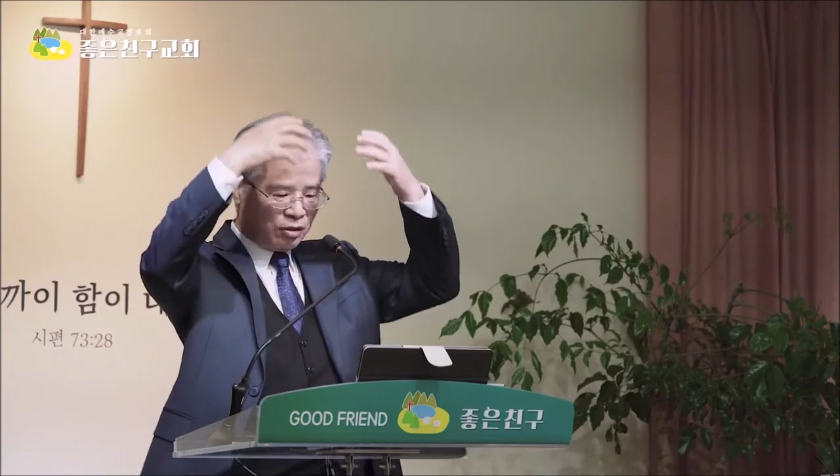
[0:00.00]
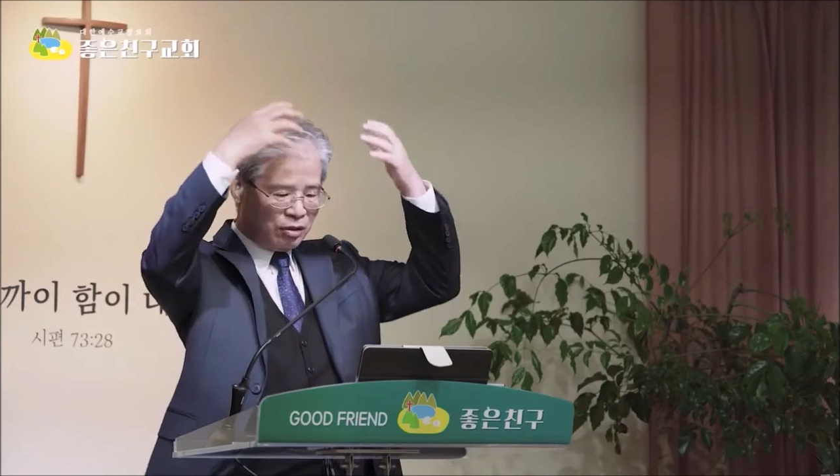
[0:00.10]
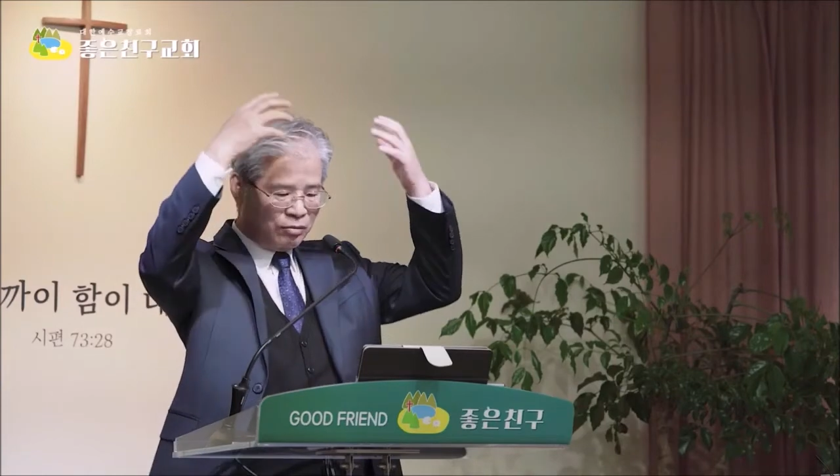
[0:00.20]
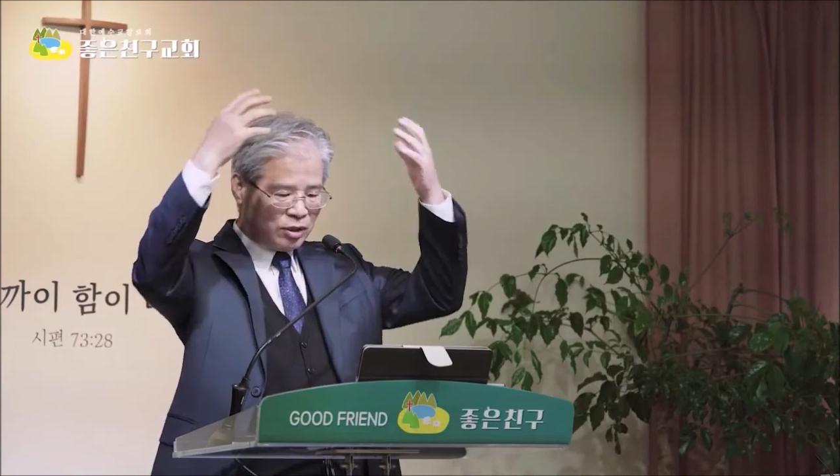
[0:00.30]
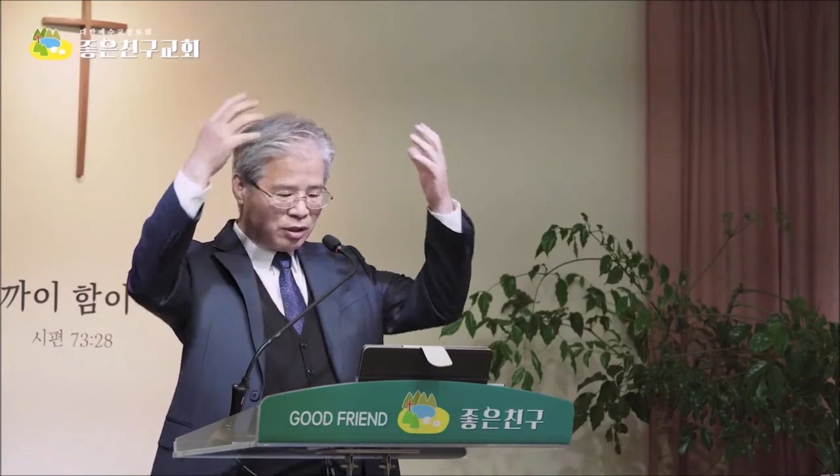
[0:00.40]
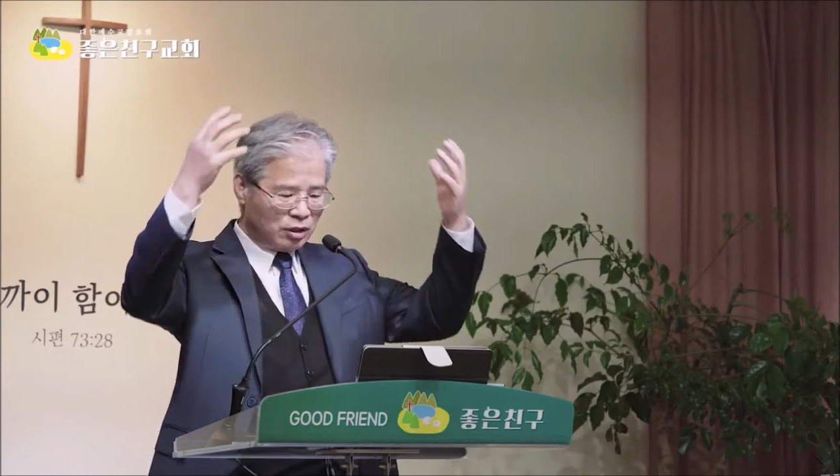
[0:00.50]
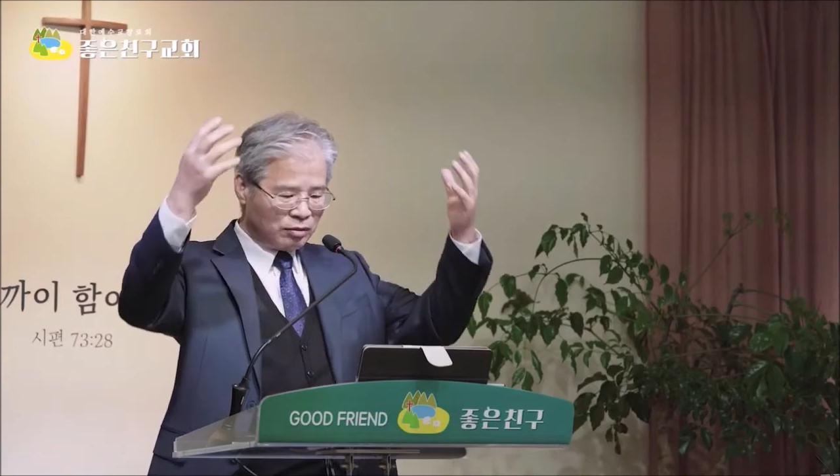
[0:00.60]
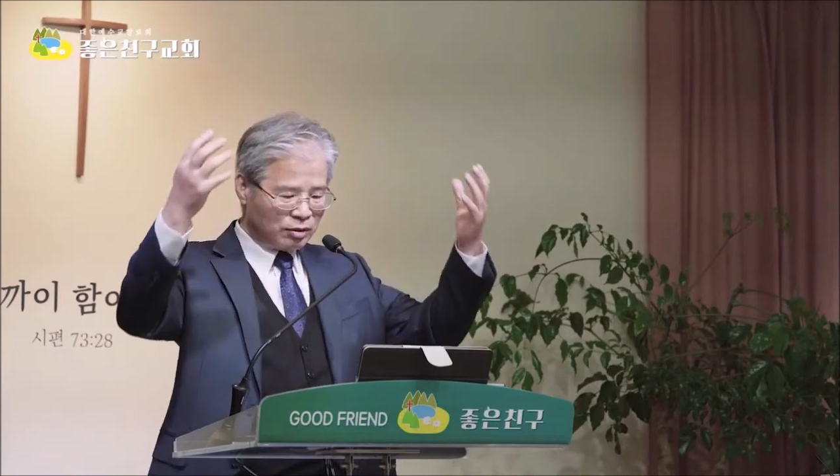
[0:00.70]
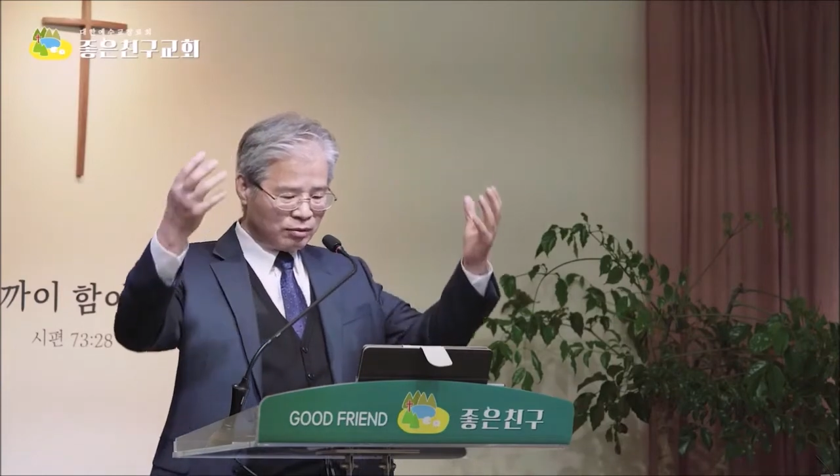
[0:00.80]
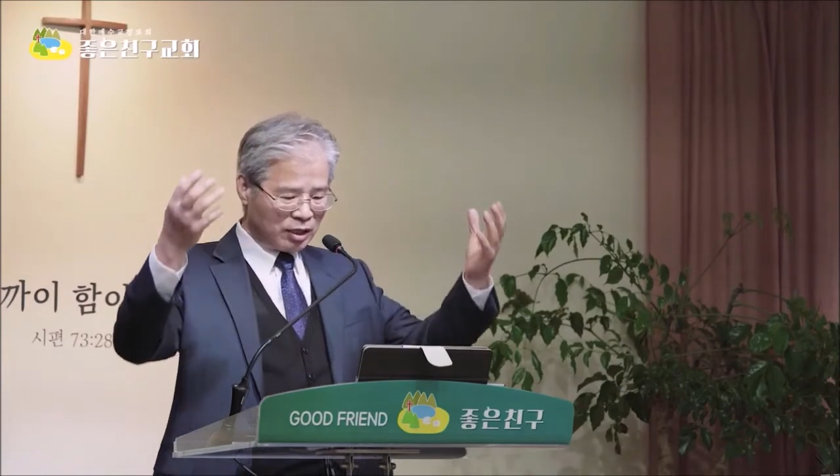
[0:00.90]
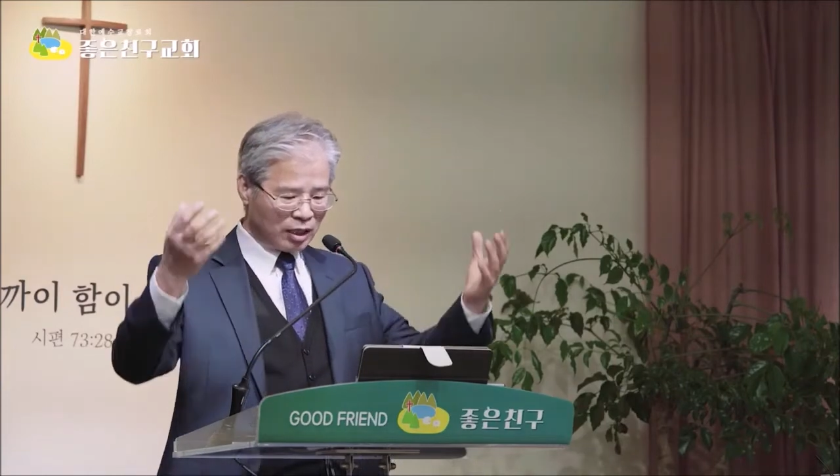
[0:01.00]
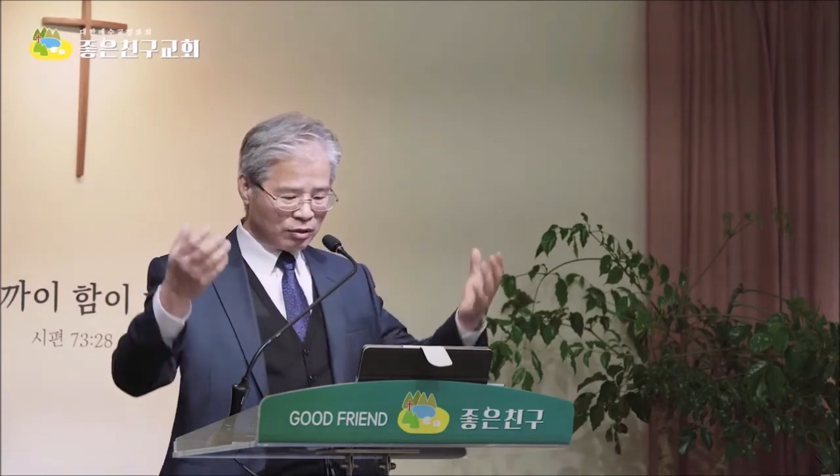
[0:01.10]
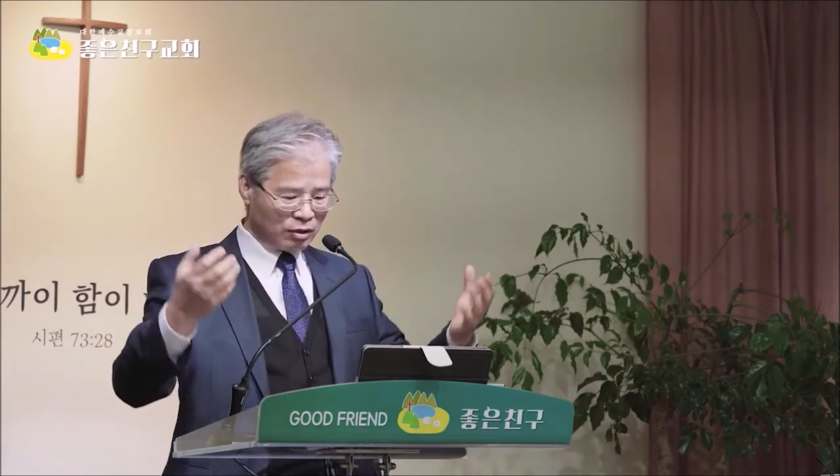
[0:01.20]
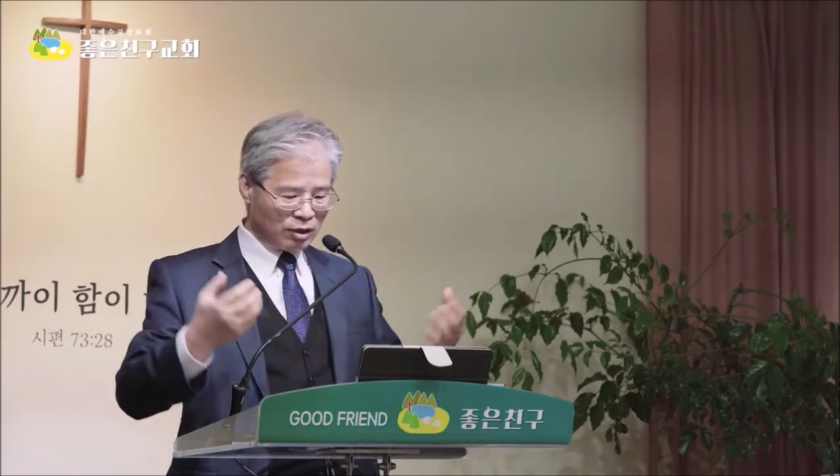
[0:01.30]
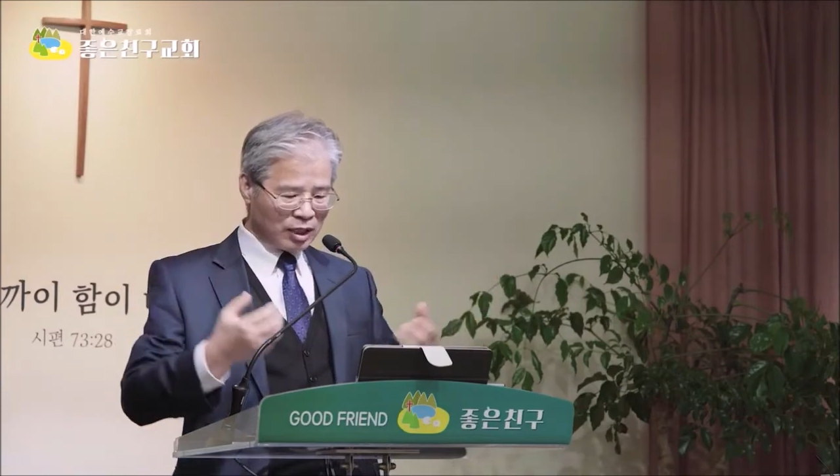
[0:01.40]

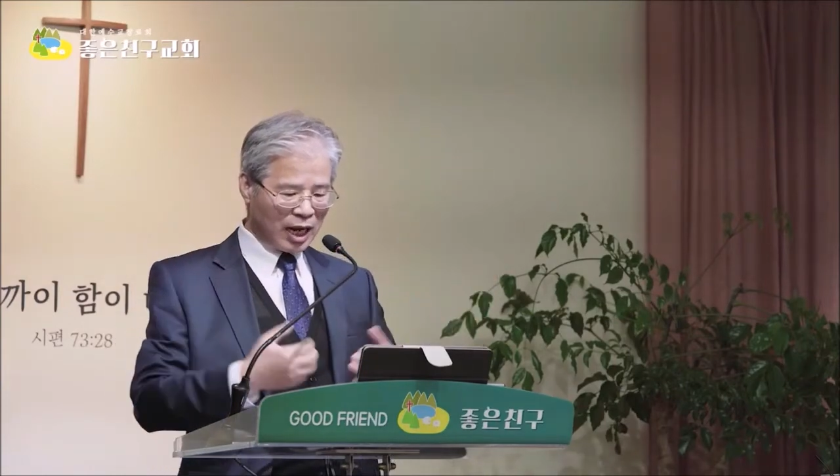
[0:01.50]
넘실넘실돼서